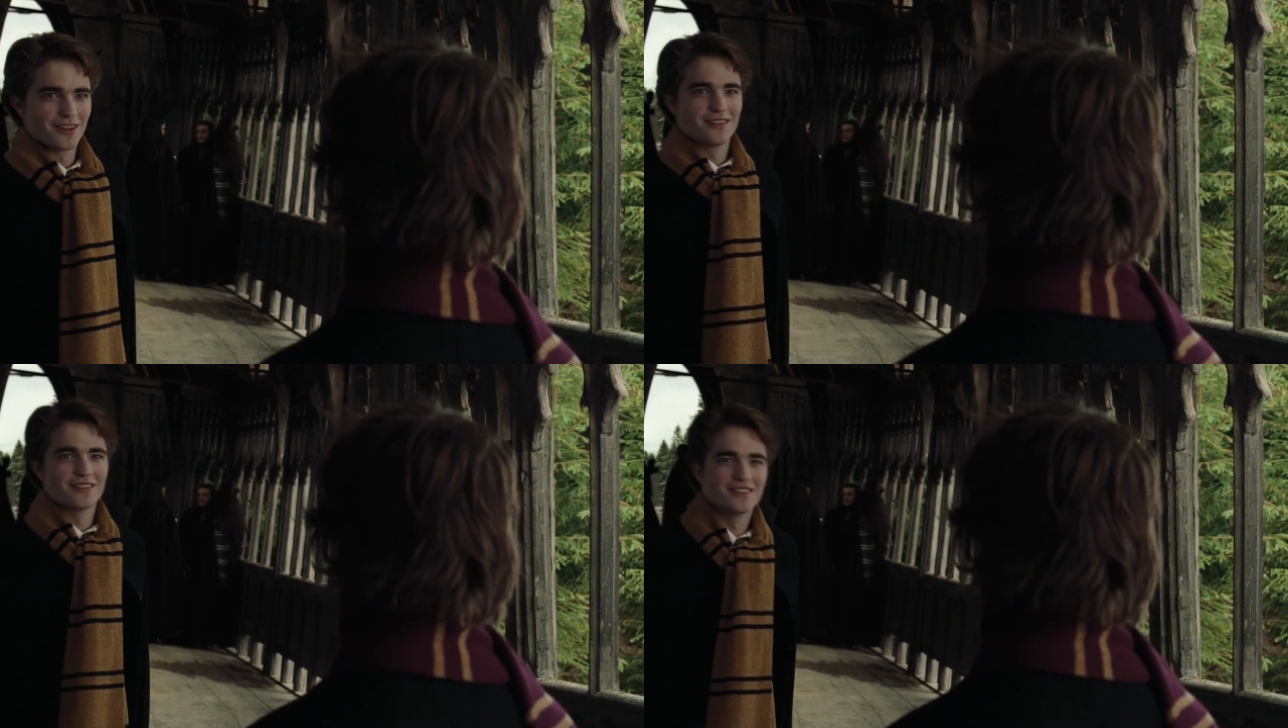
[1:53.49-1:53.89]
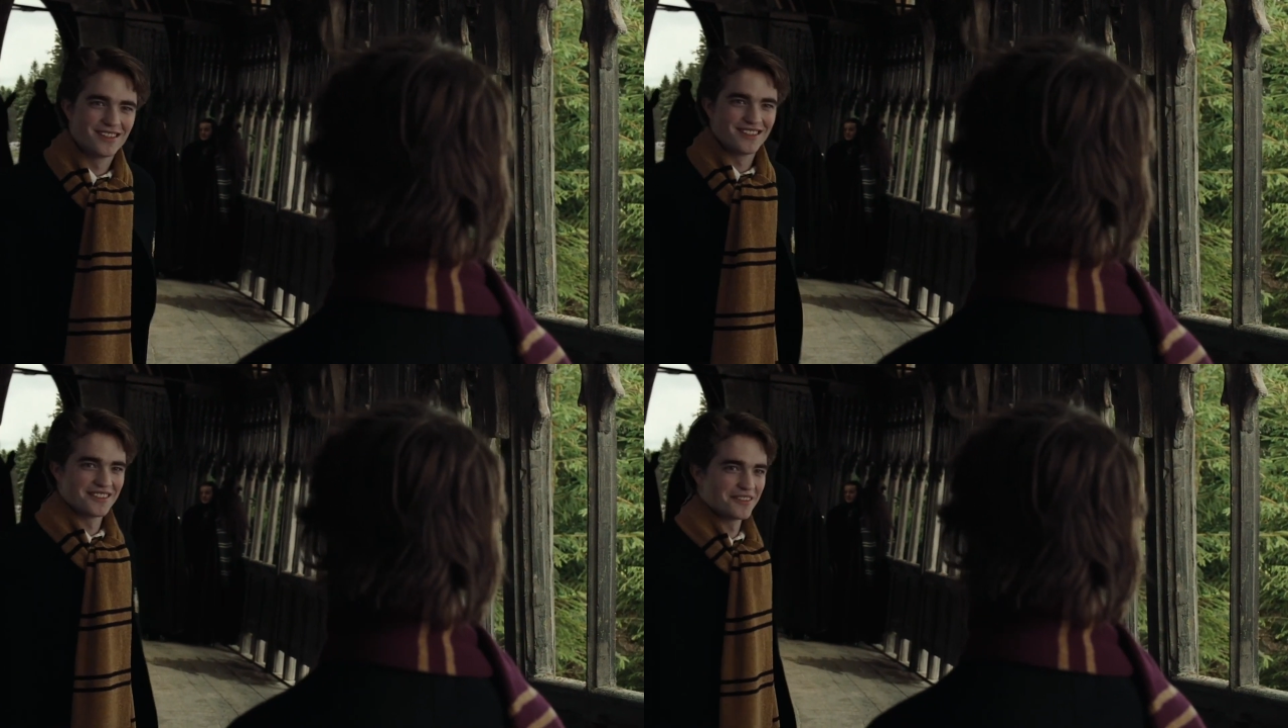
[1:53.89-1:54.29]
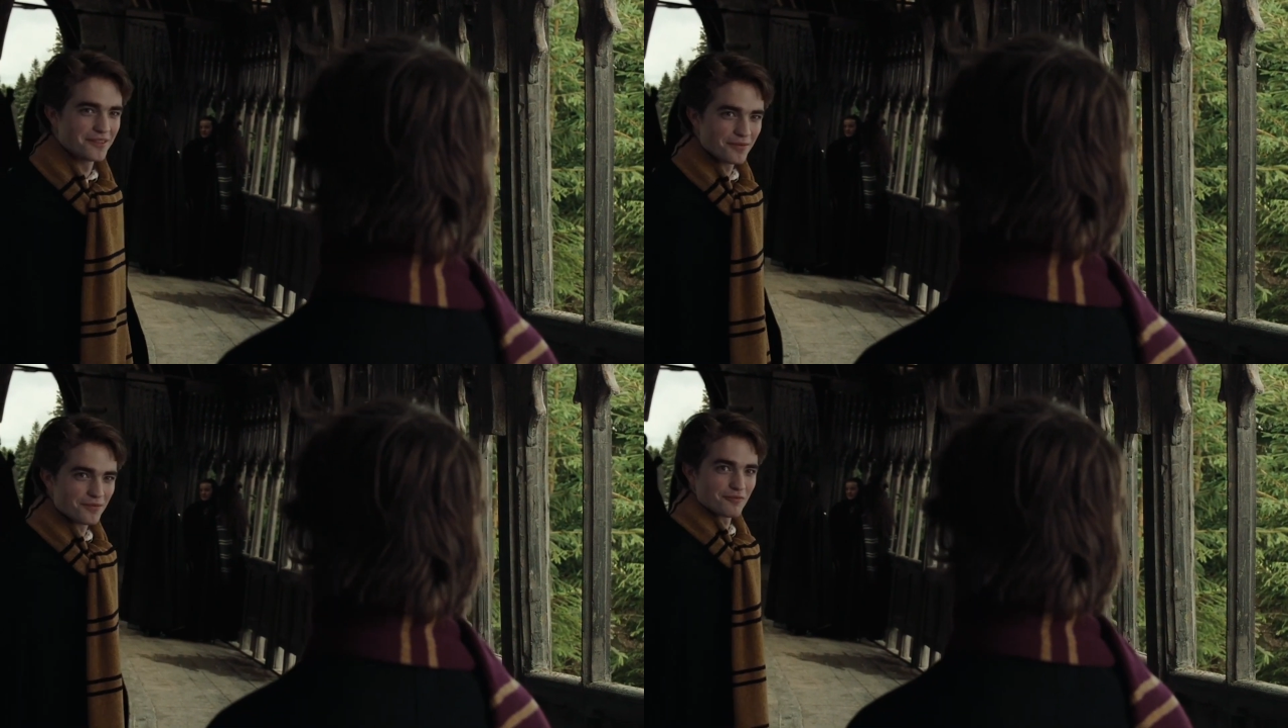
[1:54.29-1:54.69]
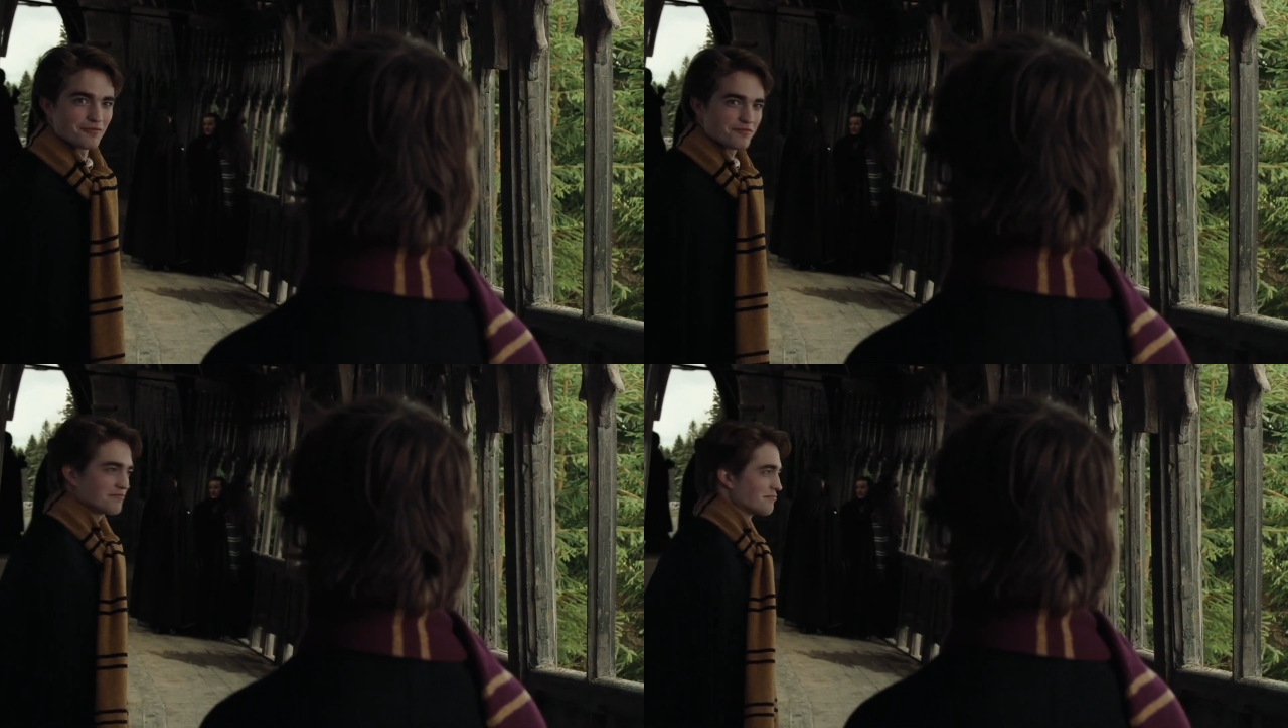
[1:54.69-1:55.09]
L'affascinante mago
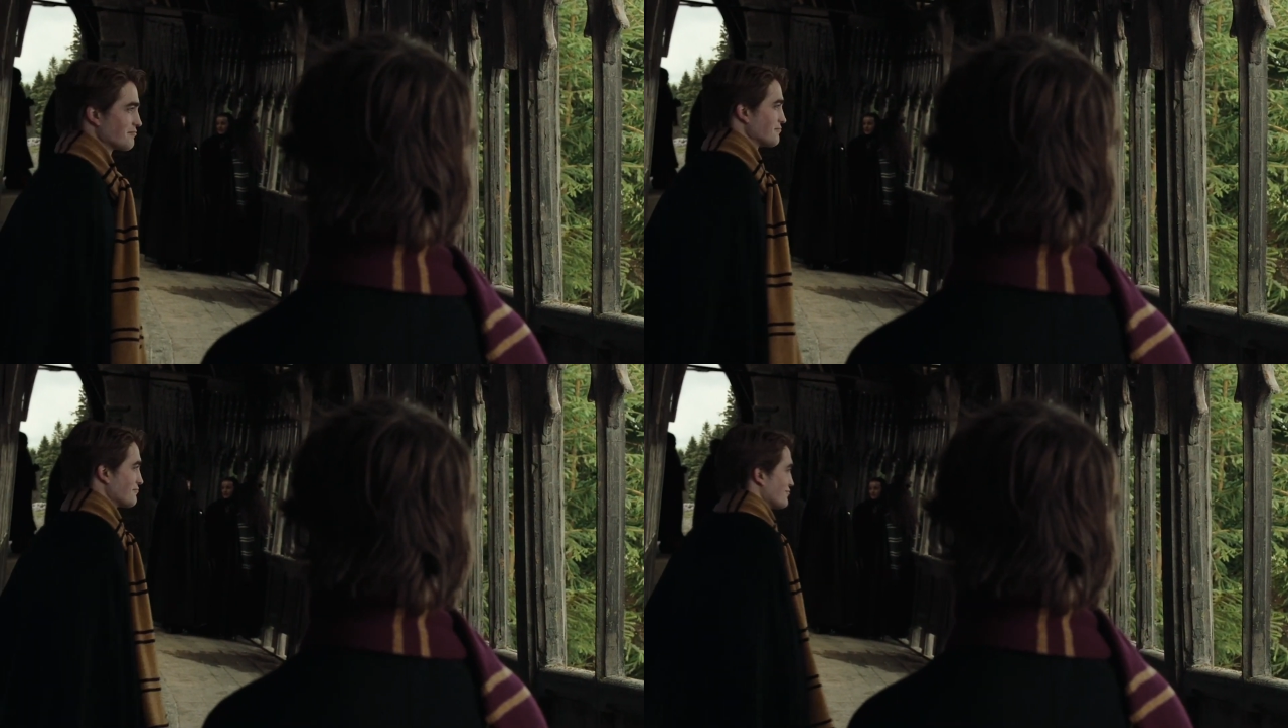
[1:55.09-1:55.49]
partecipante al